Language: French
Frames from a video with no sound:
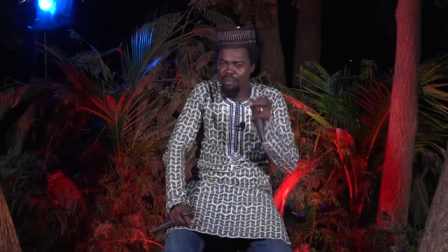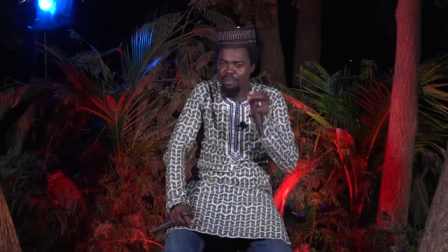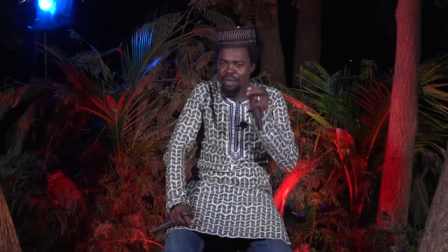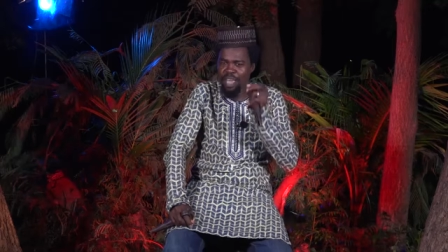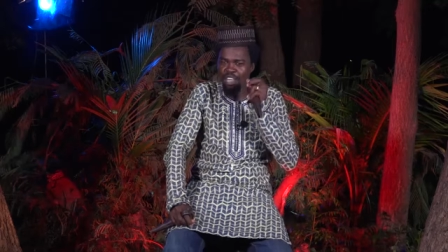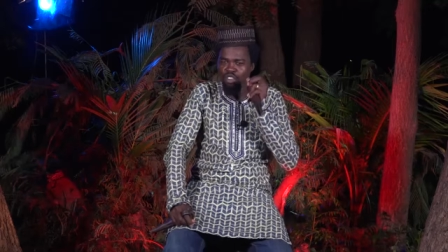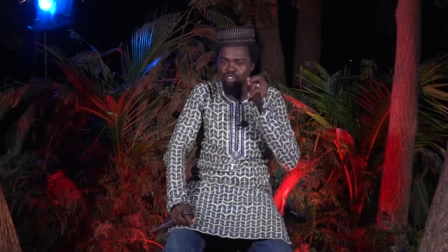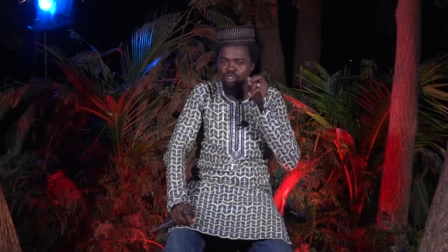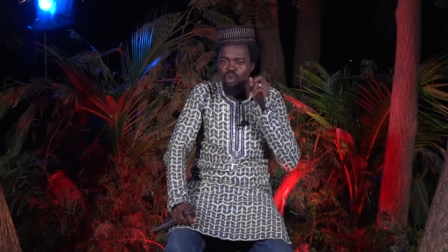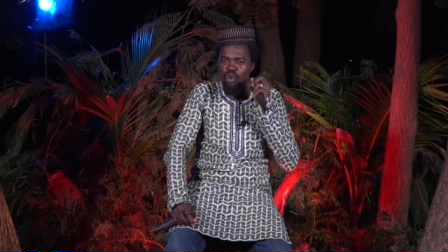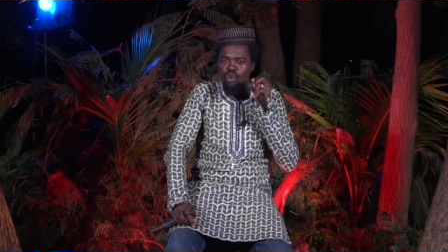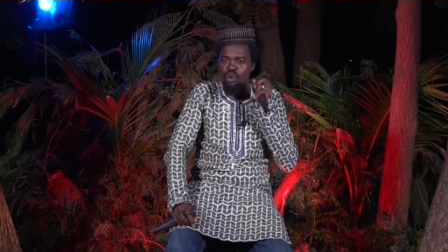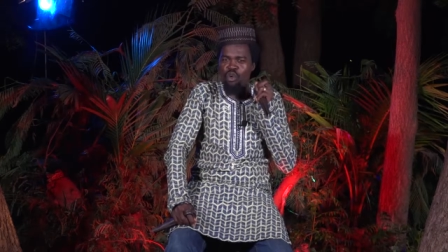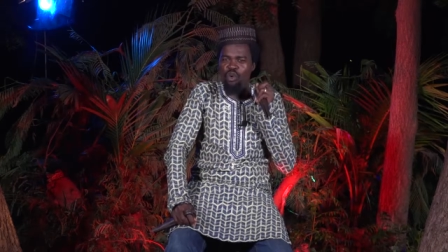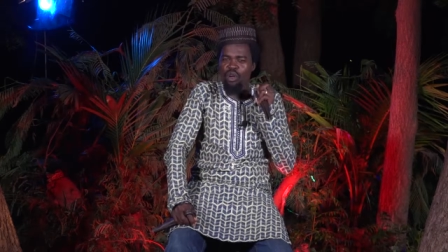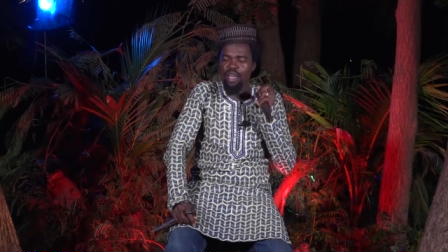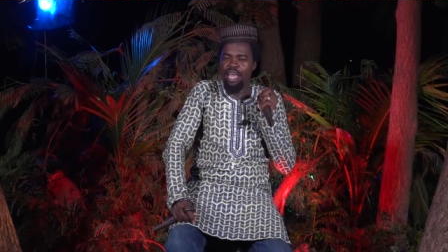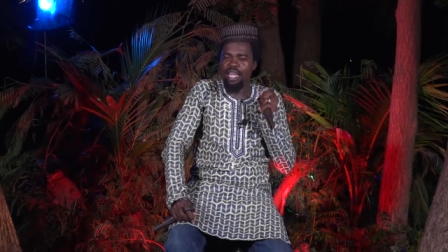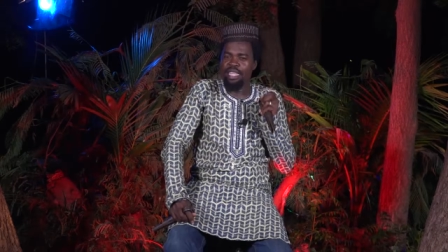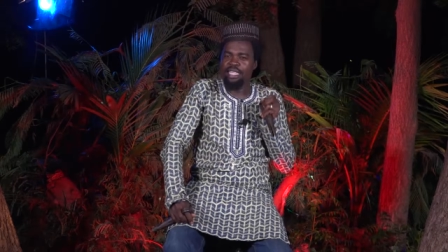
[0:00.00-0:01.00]
maison
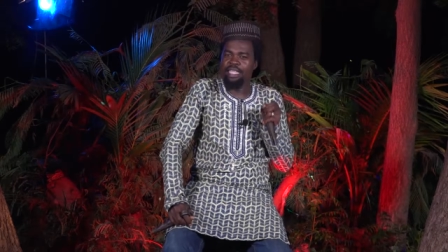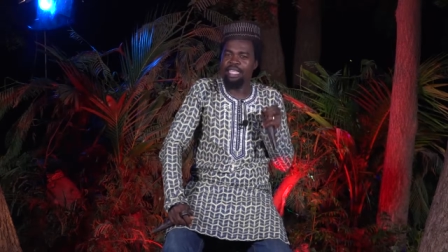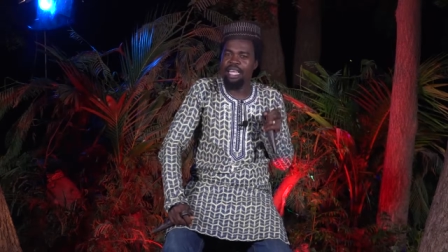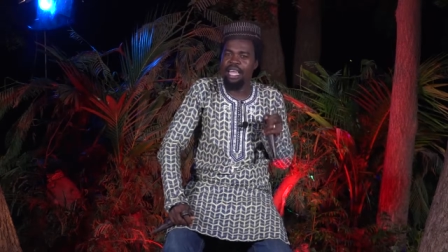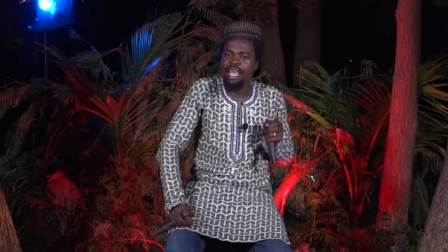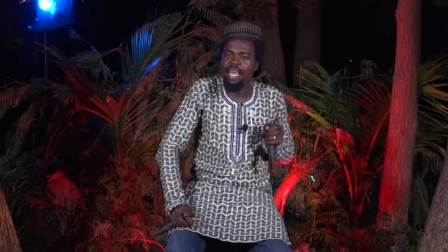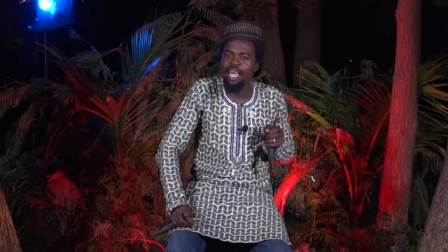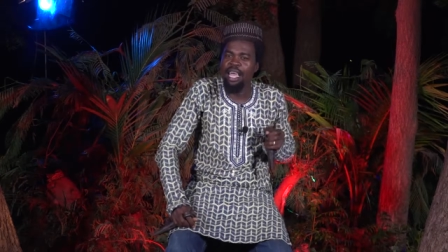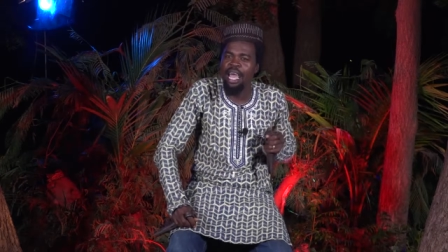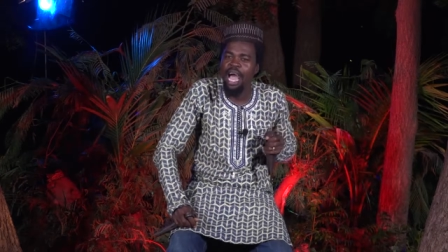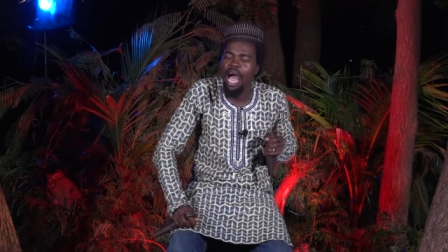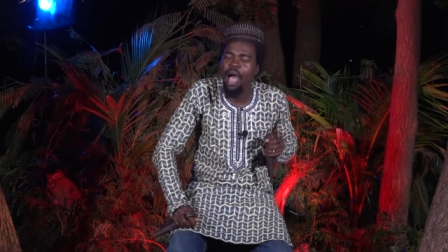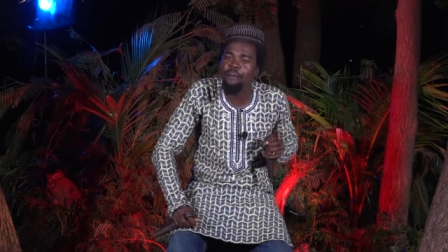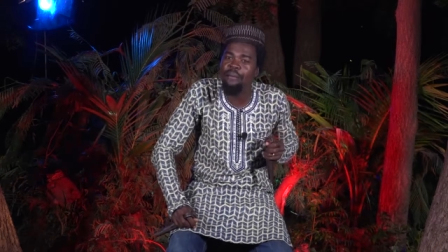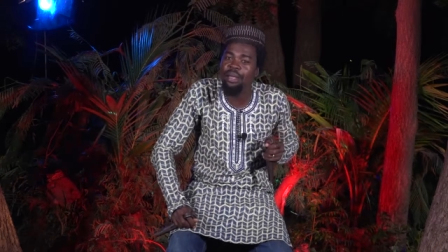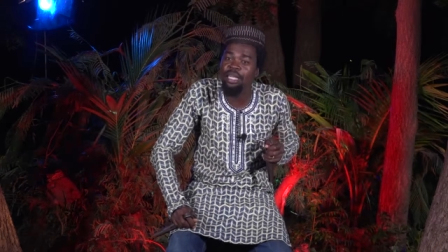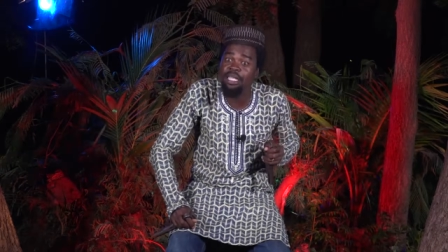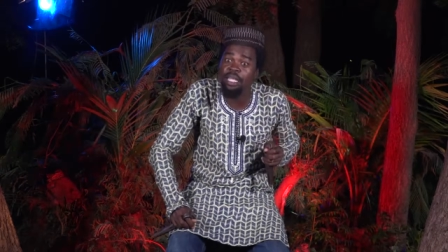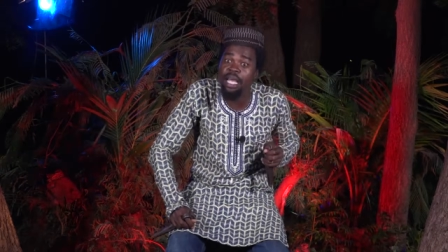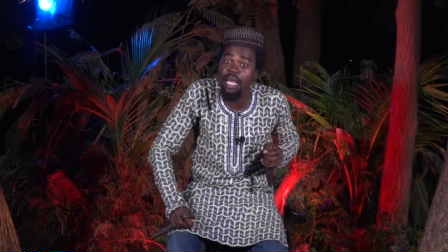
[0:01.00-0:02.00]
était
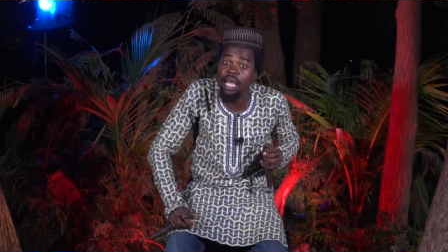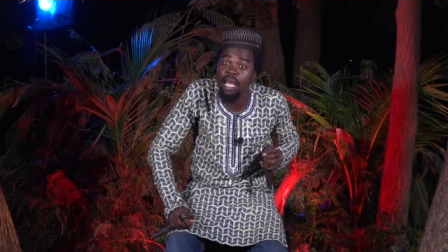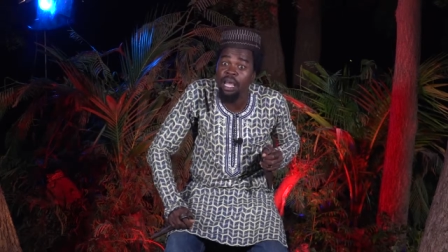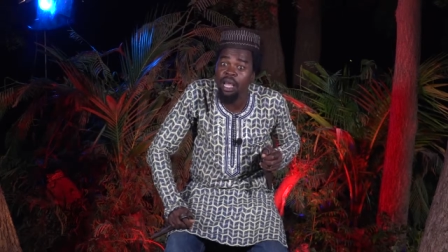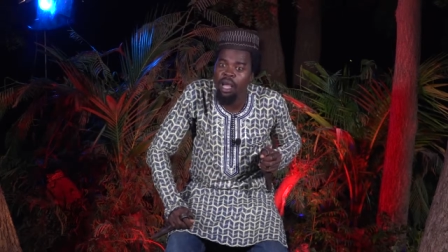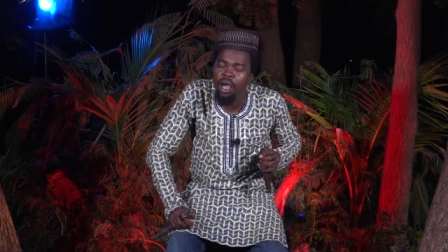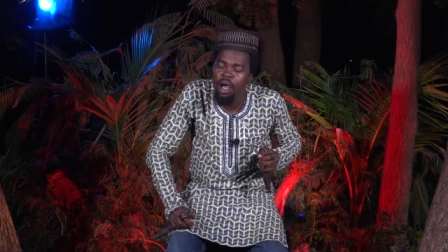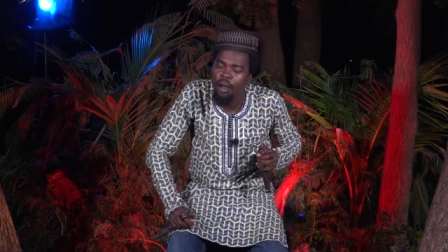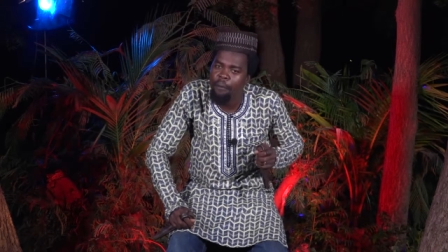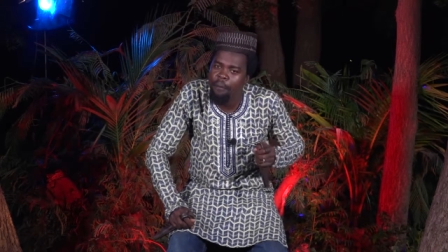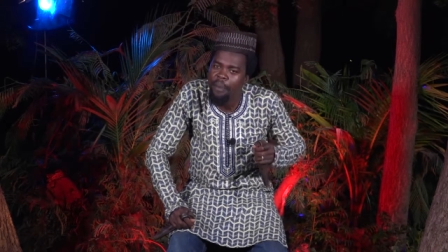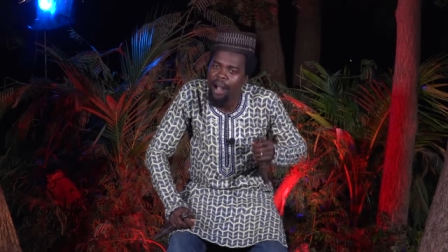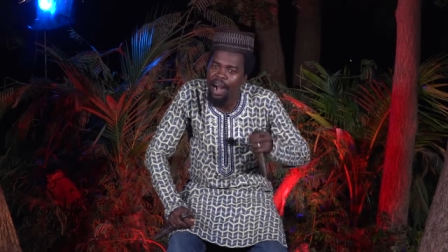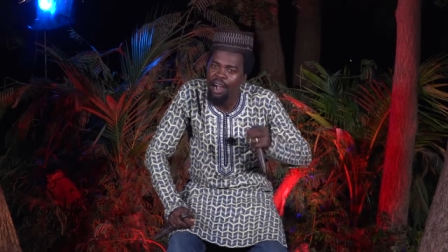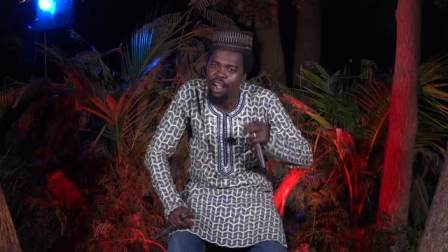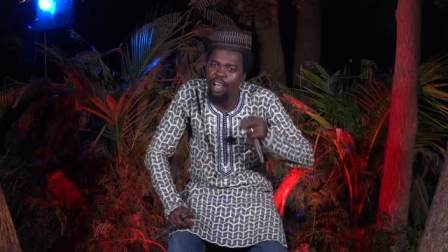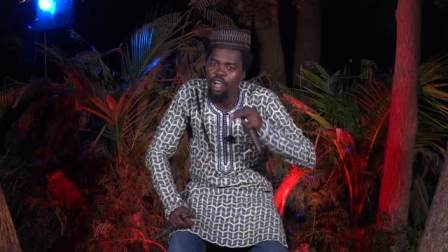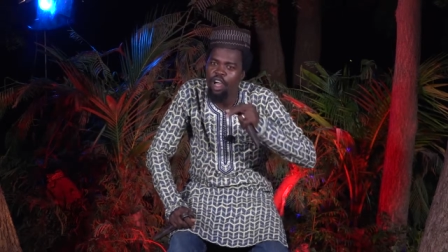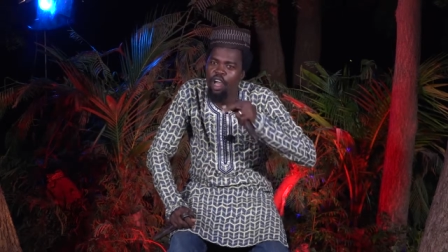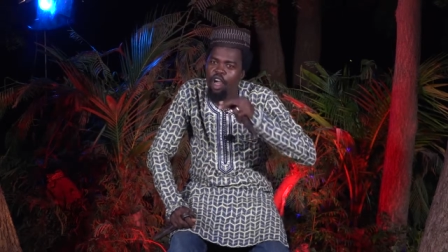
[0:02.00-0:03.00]
habitée
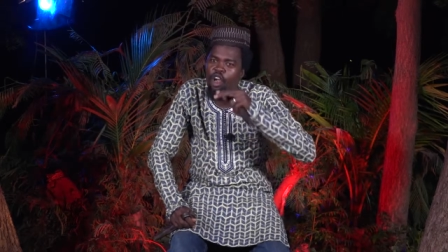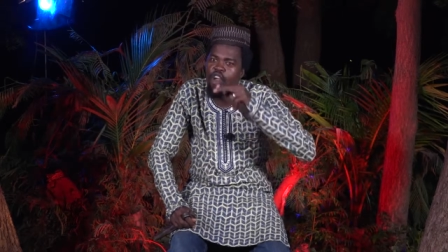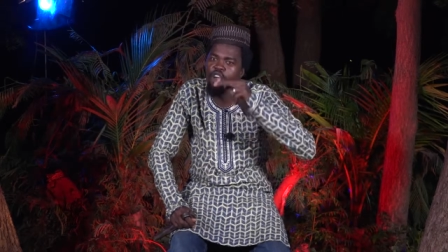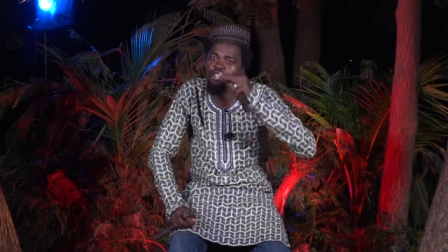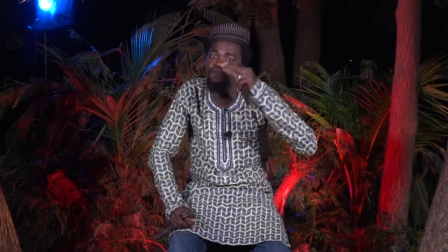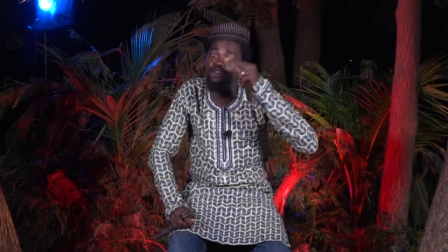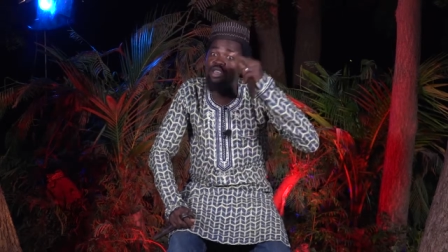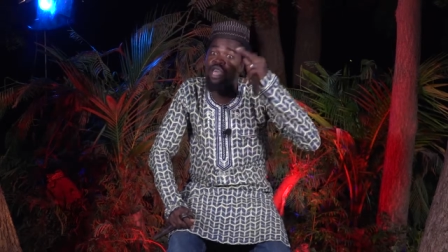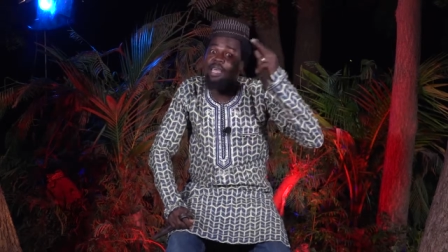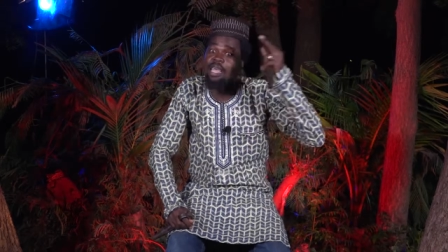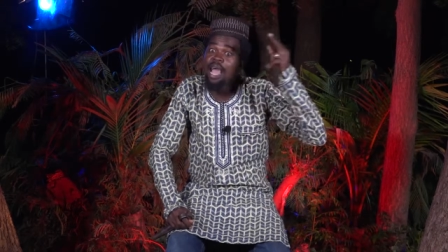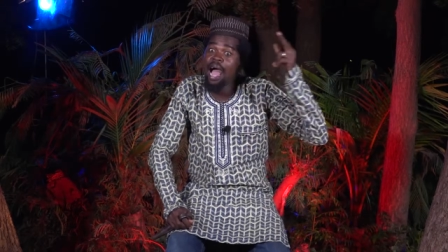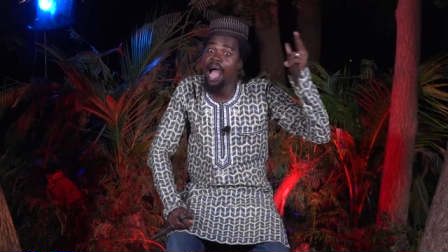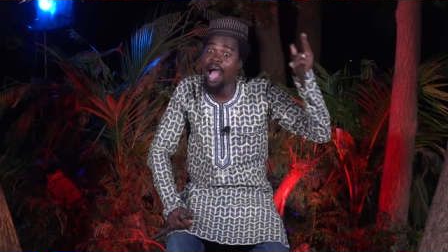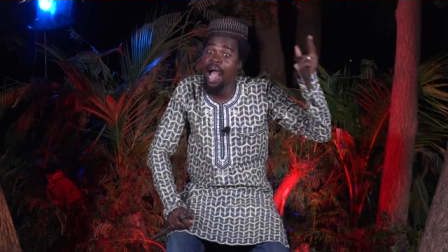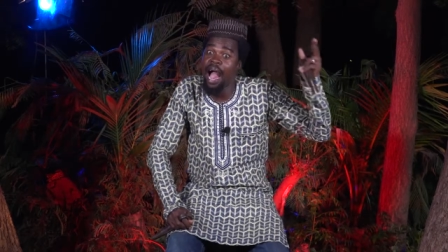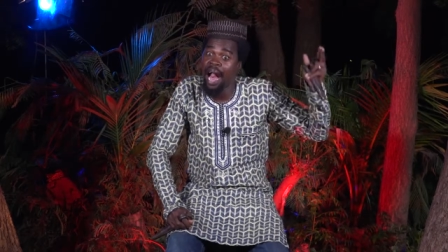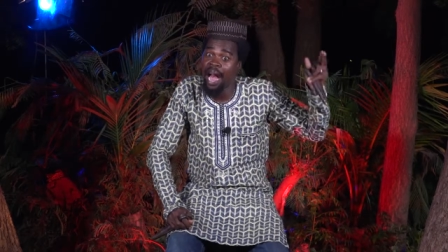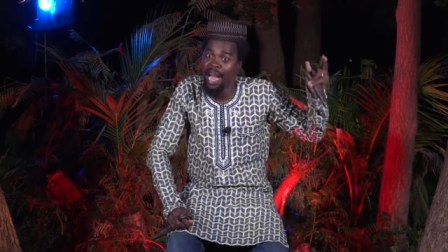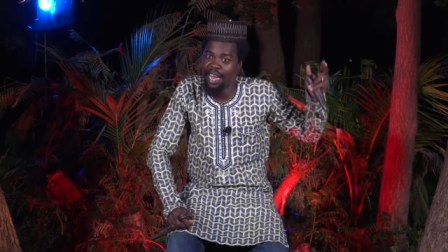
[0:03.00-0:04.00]
par un
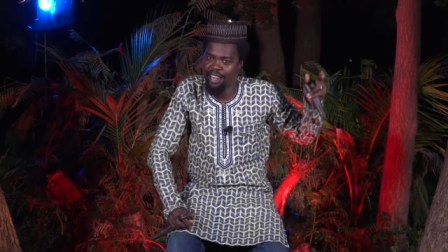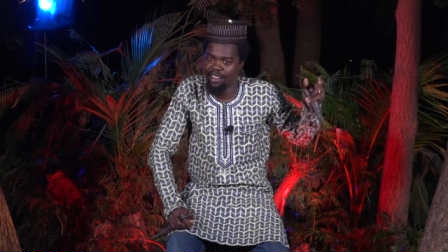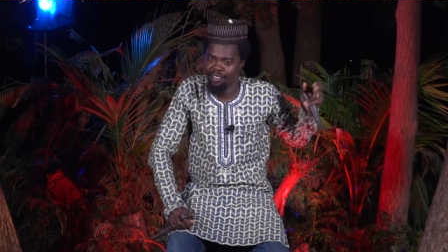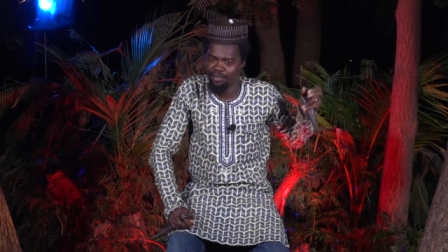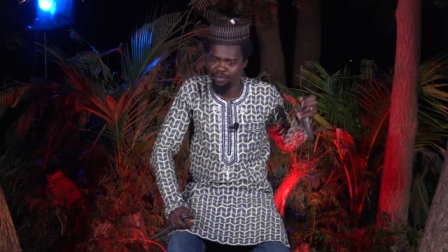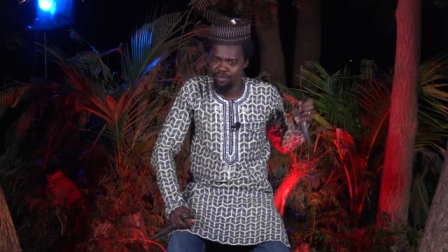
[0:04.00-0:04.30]
vieillard.